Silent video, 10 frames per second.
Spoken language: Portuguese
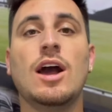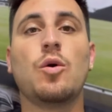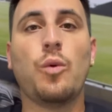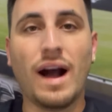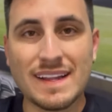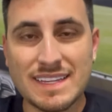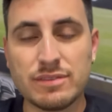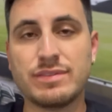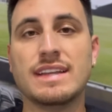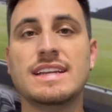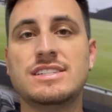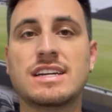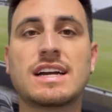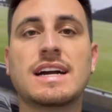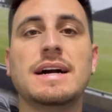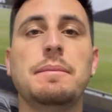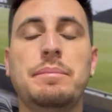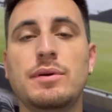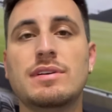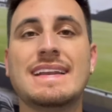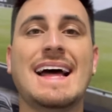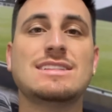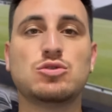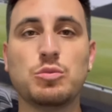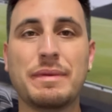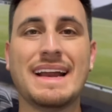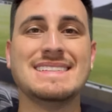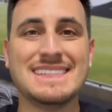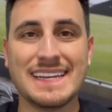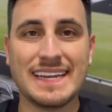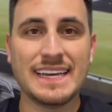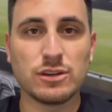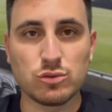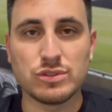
quarta-feira de Campeonato Brasileiro.